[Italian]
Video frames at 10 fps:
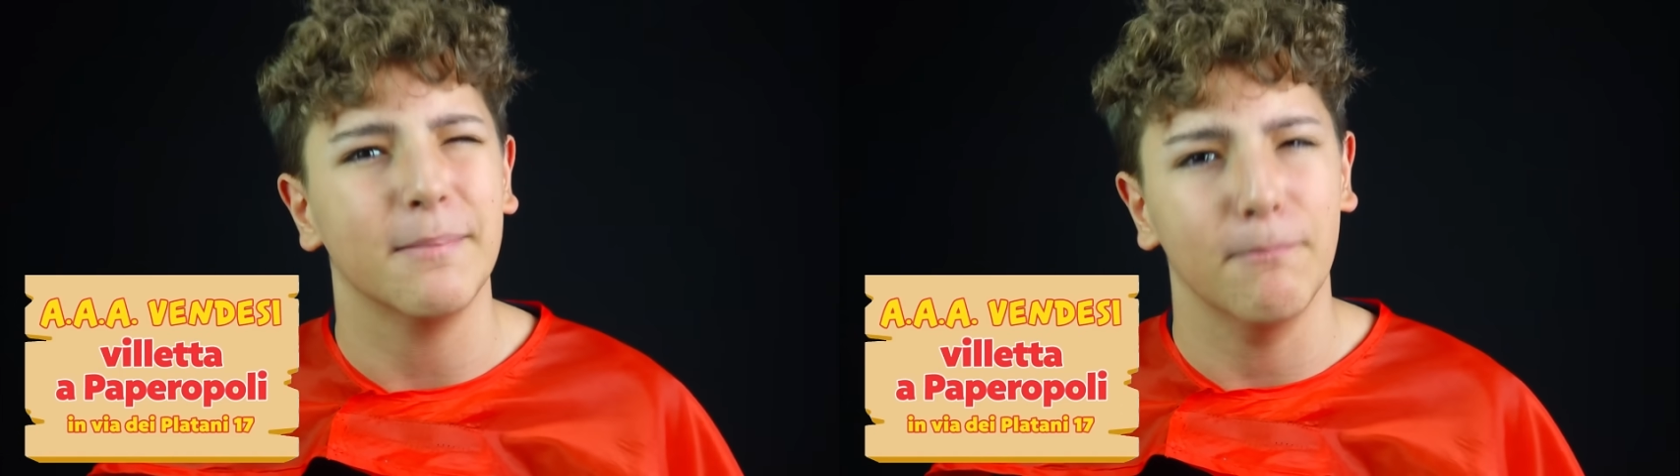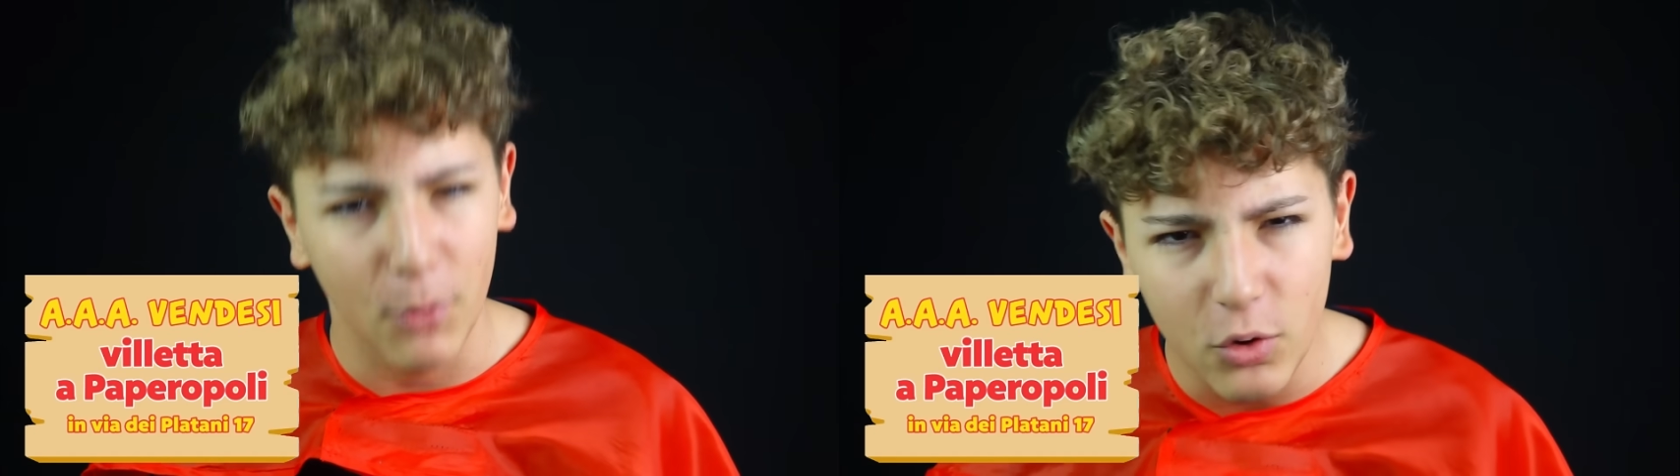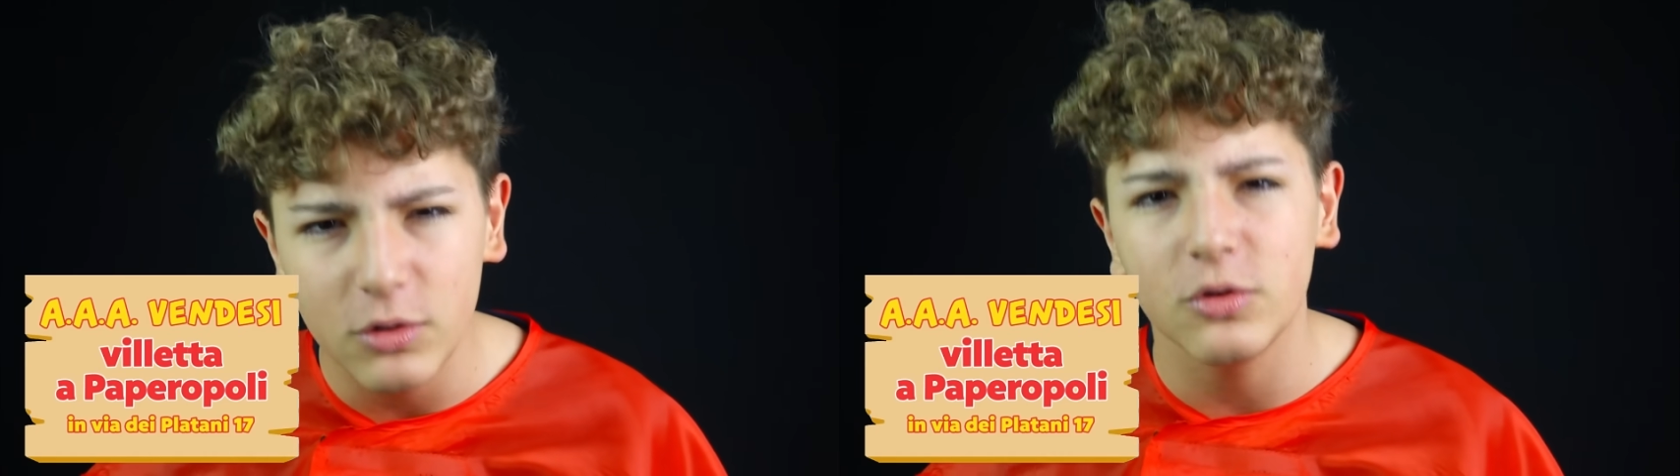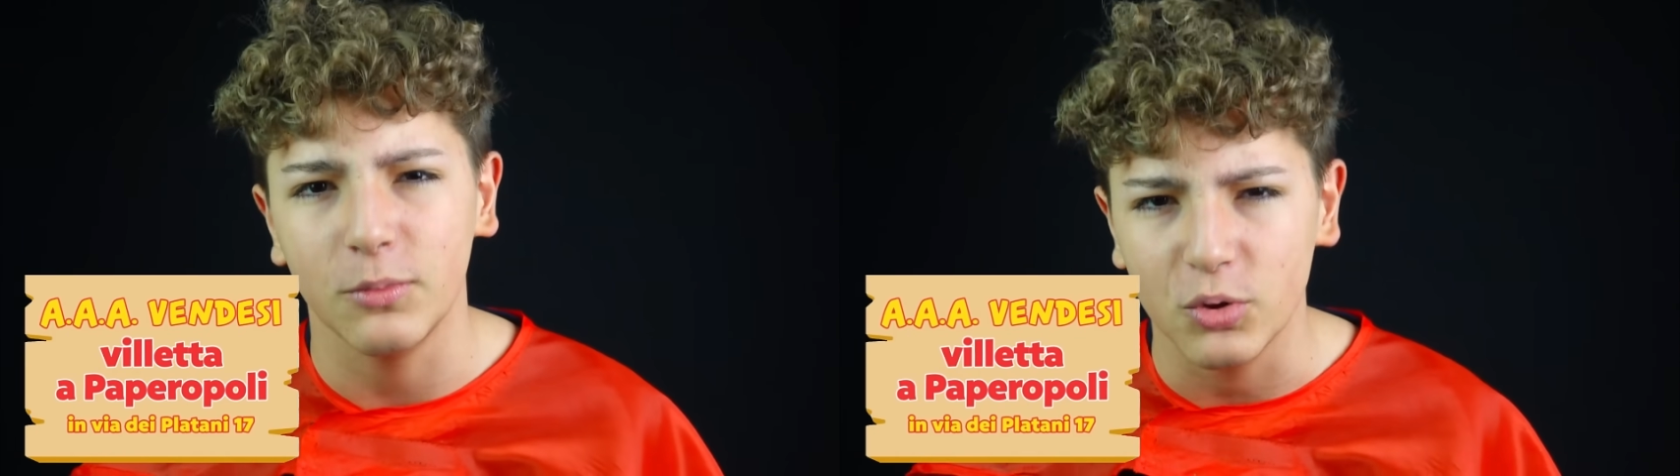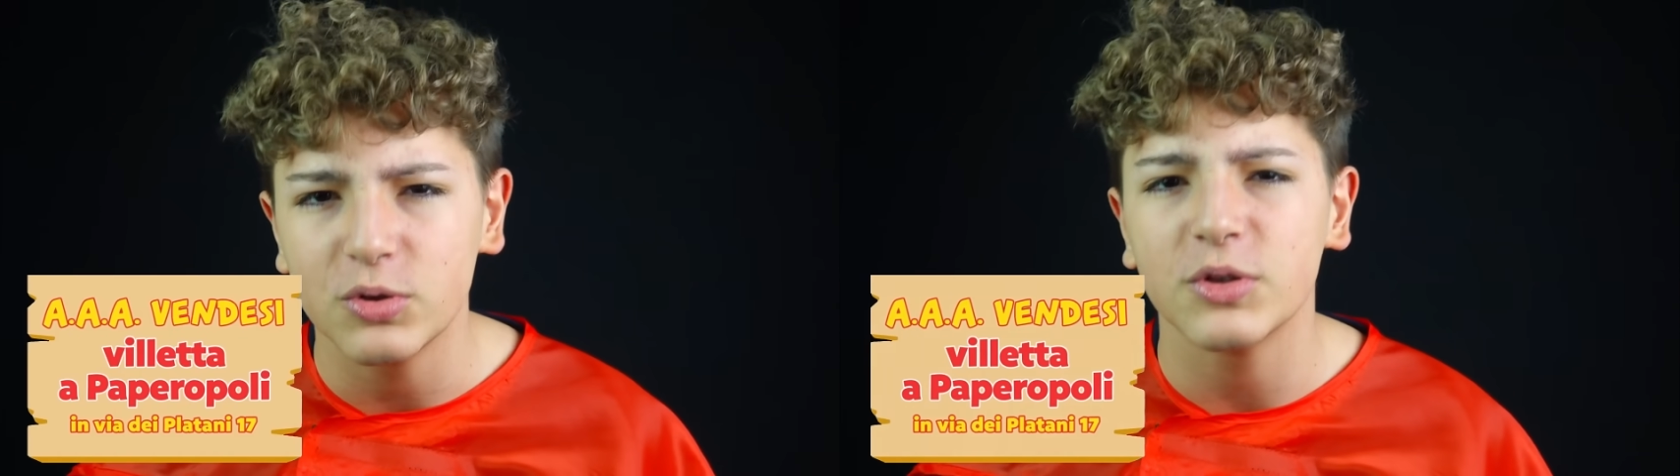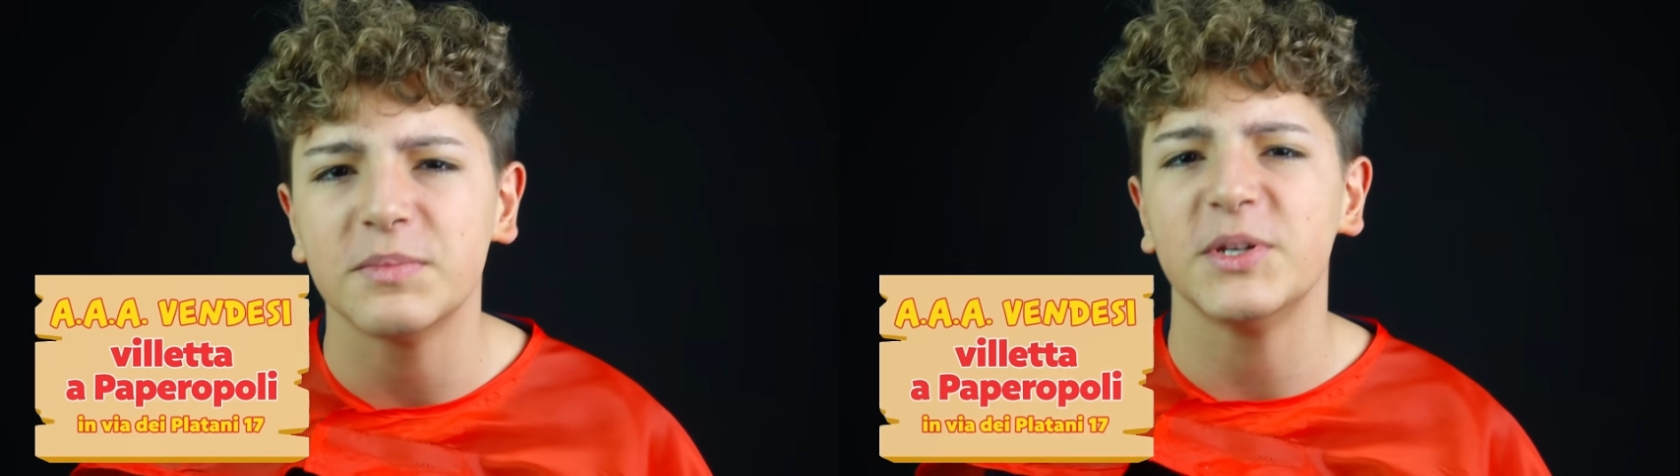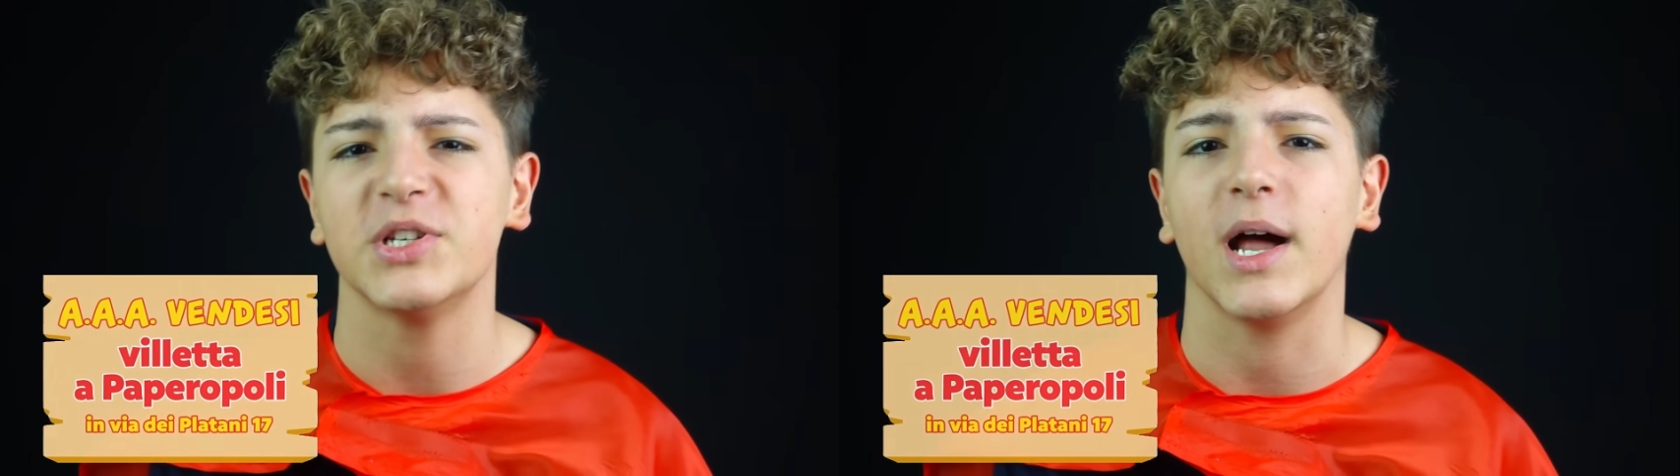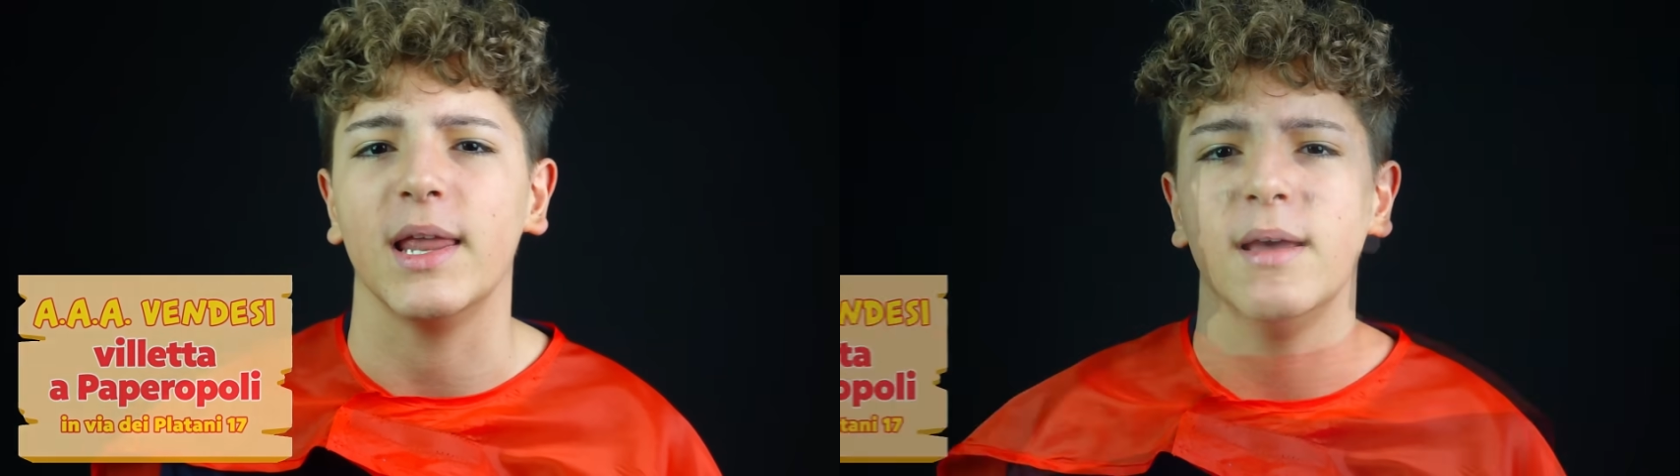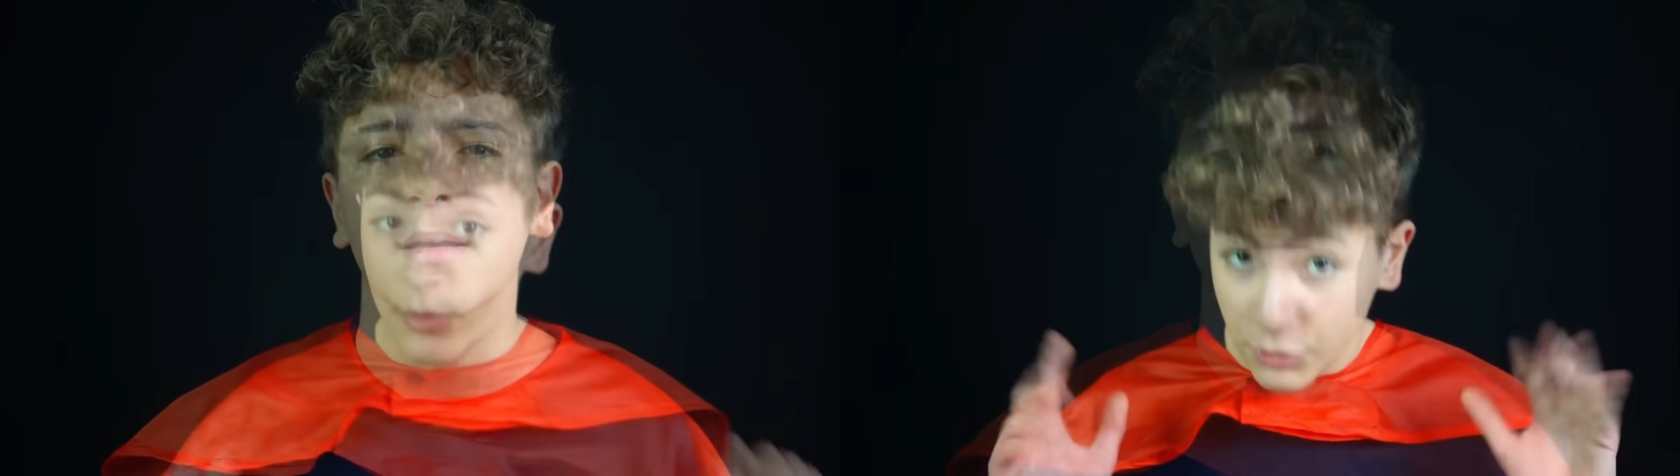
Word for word: molto molto speciale.